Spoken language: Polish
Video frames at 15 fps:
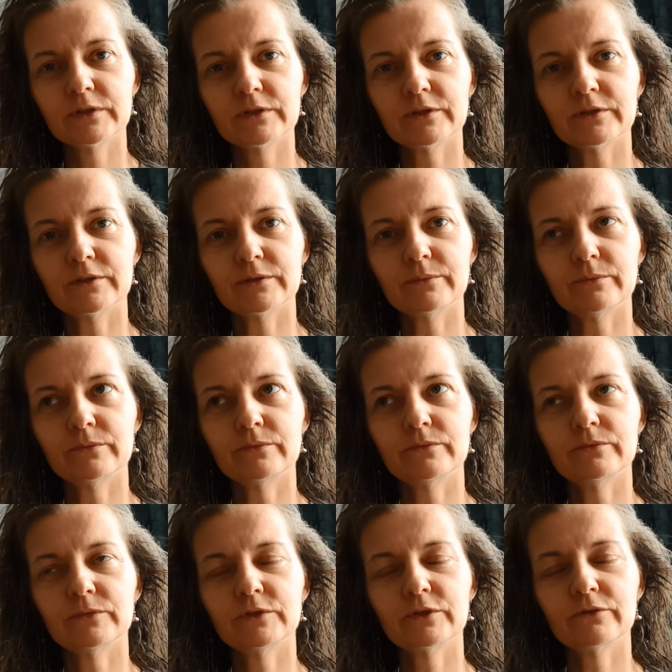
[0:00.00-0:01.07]

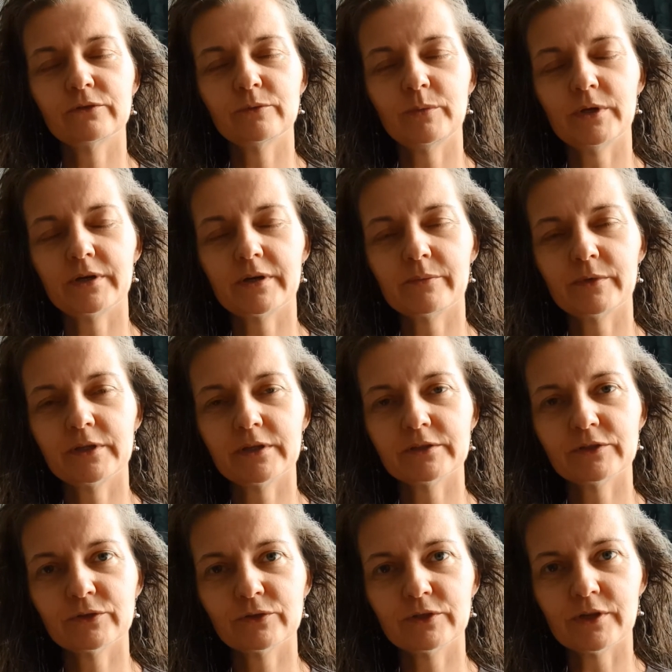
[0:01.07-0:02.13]
tym, co wybieramy na
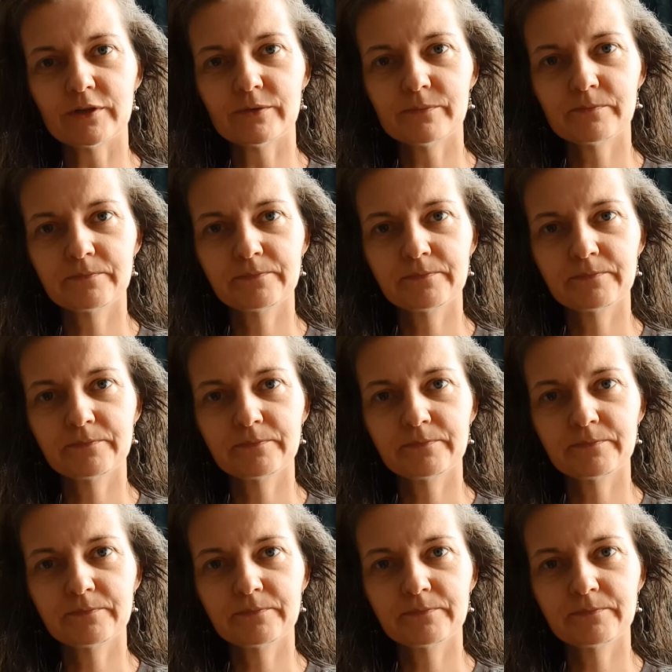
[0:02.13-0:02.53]
co dzień.